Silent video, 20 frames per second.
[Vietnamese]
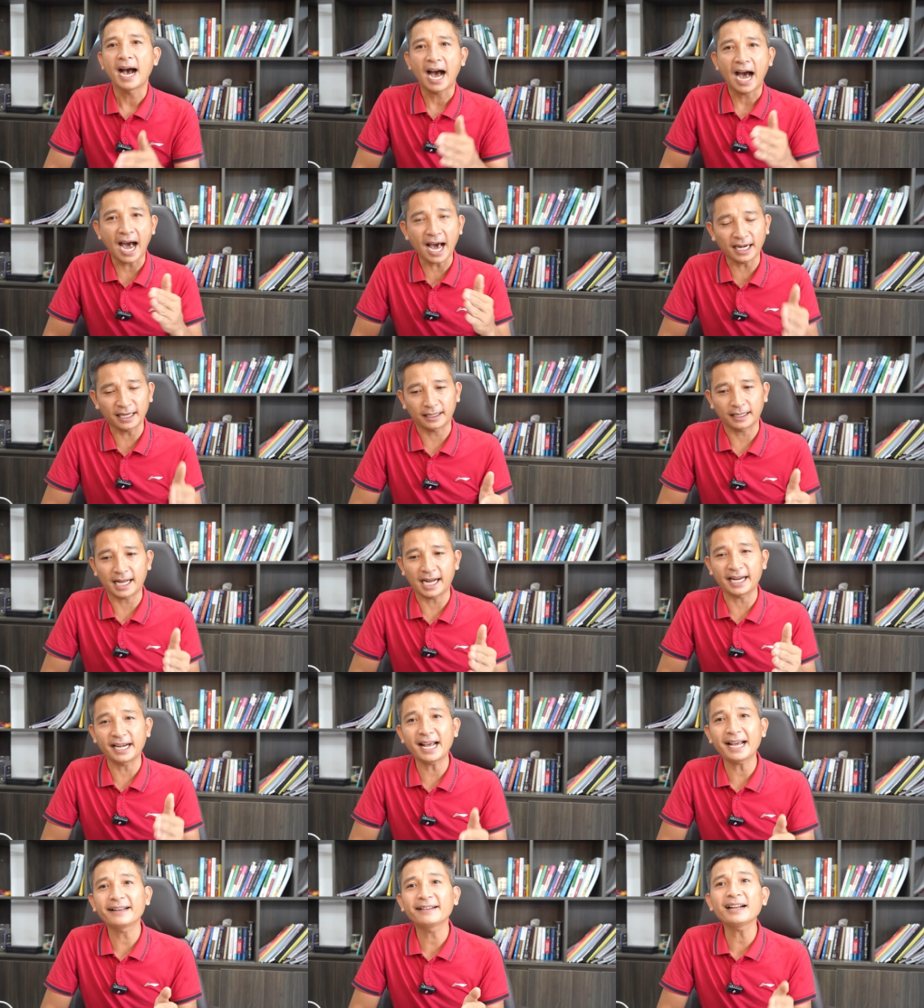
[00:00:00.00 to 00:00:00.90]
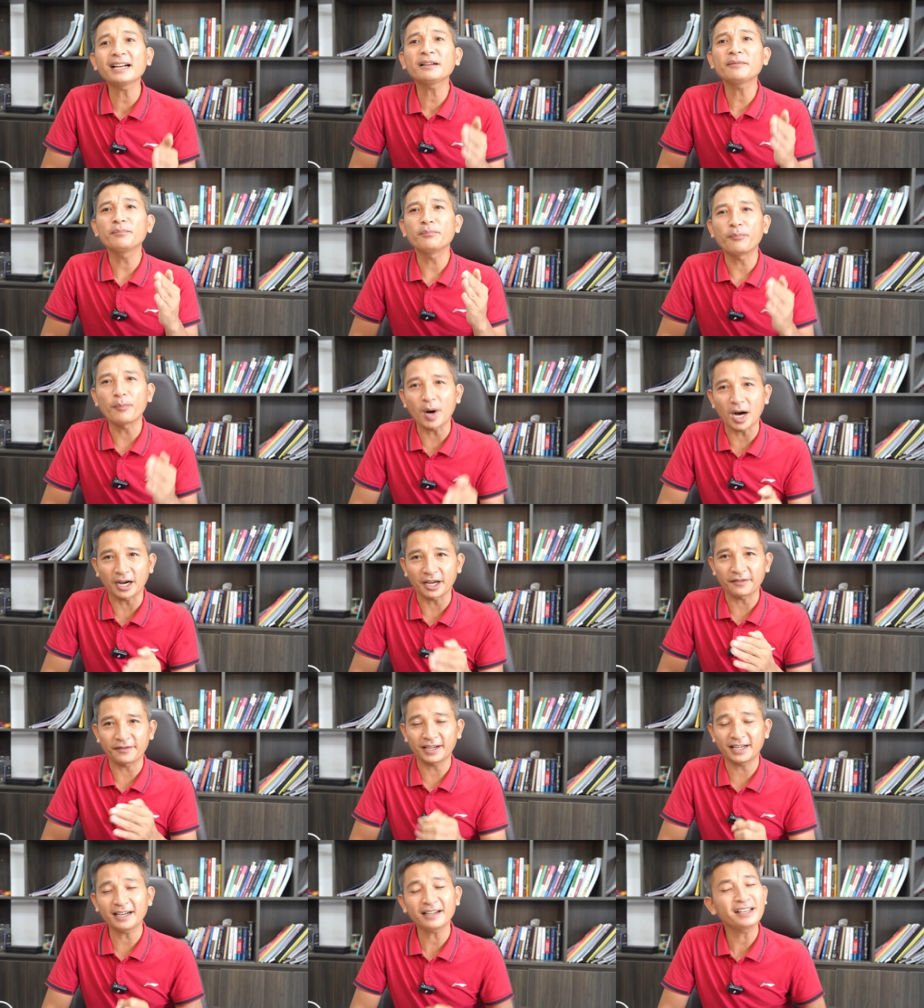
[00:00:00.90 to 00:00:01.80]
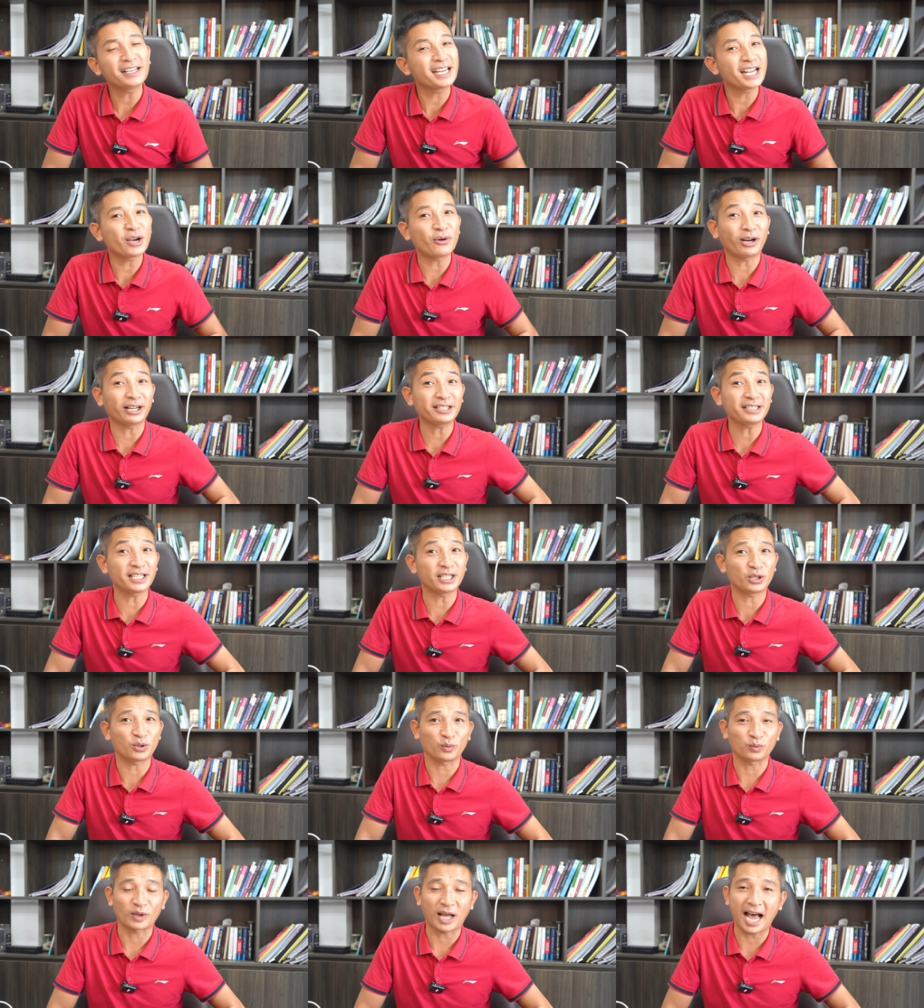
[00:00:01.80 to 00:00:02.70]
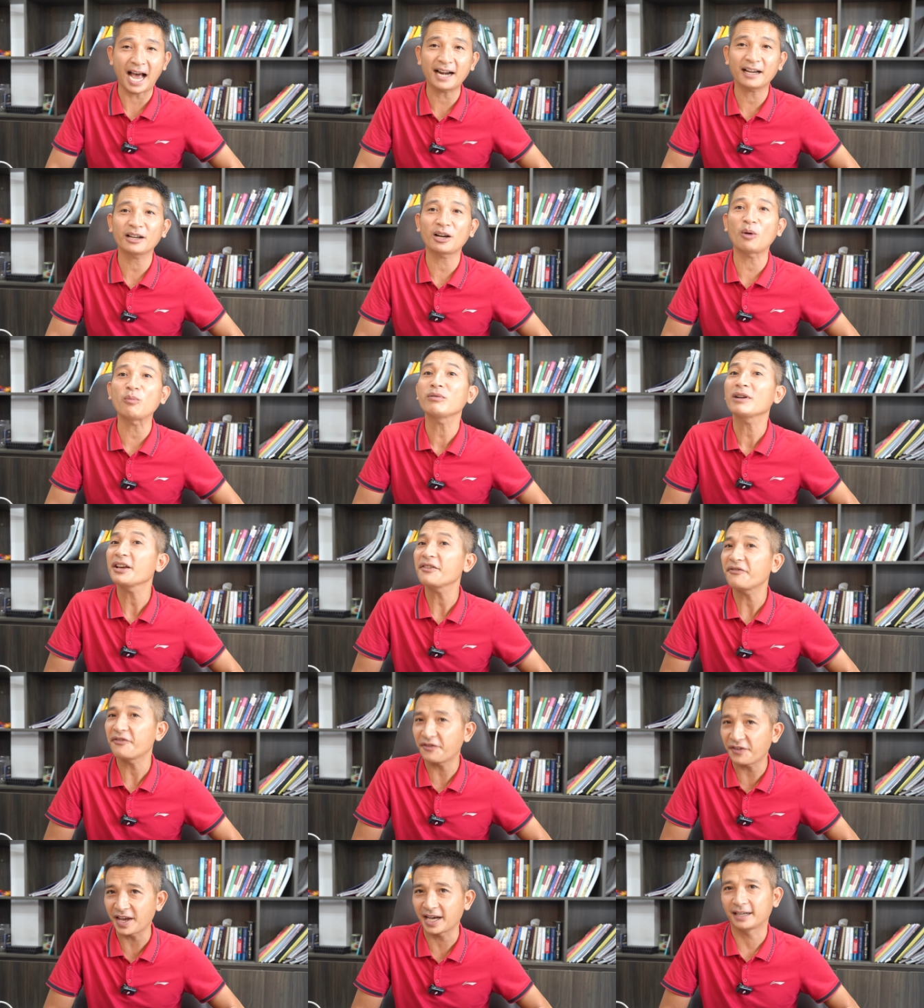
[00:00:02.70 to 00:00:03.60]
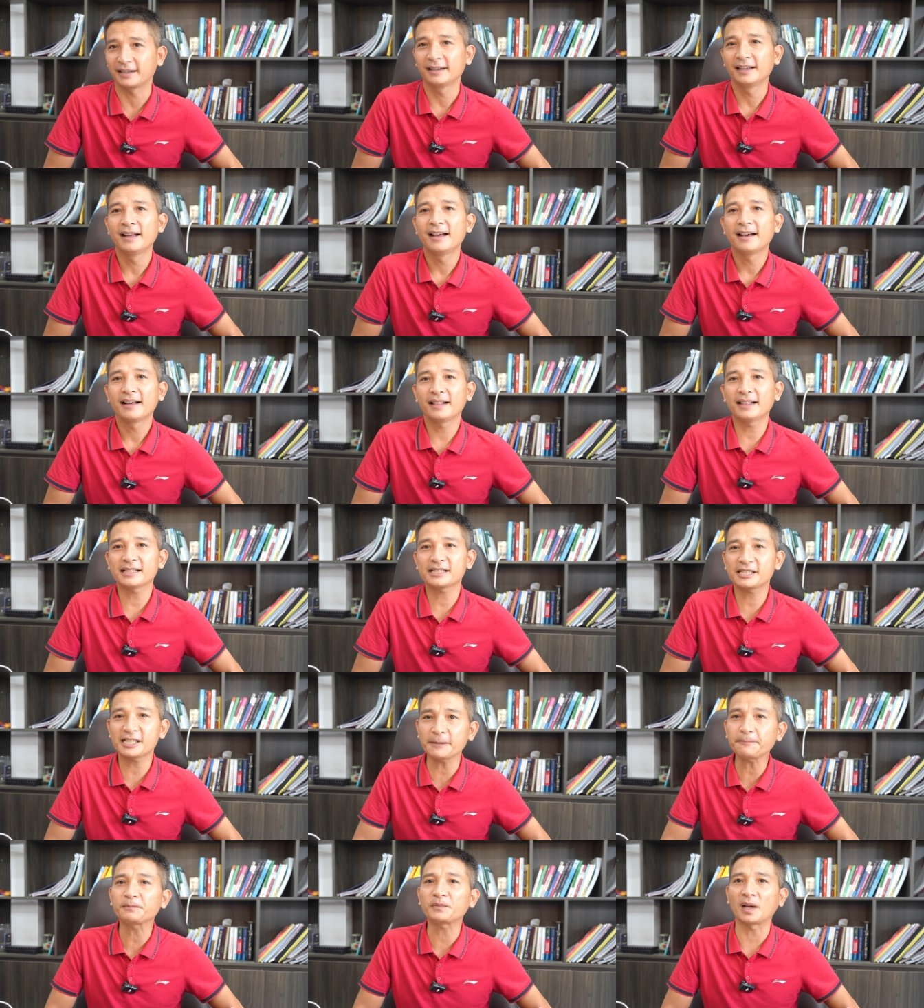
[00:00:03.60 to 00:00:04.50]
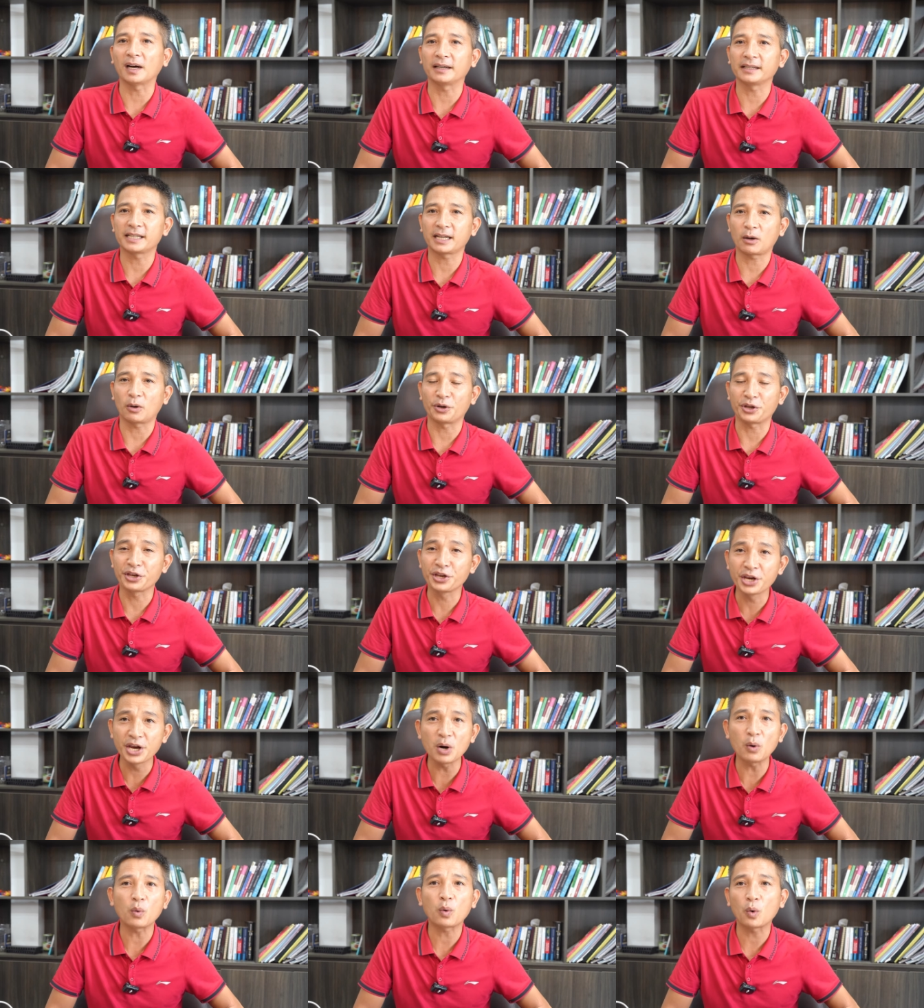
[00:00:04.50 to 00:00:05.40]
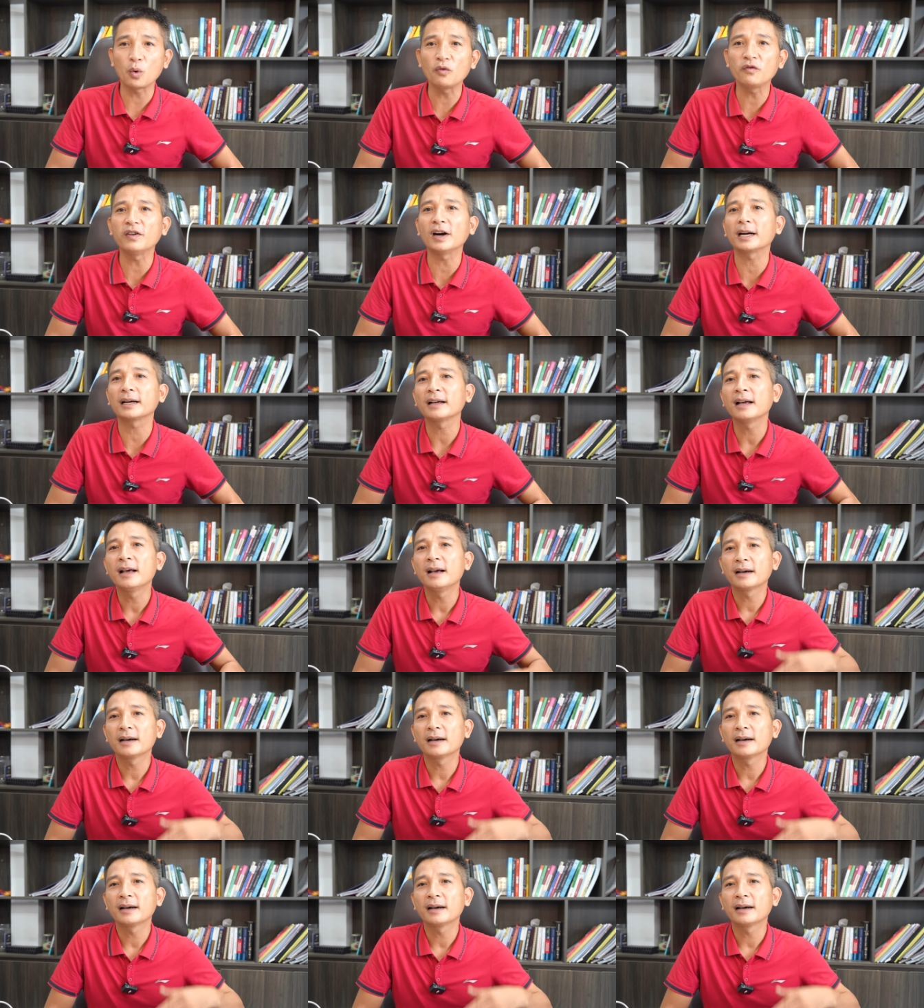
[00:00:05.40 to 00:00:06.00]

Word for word: Hẳn cái này rất mới với rất nhiều anh chị chúng ta trong cái việc là sắp tới sẽ có nhiều khu vực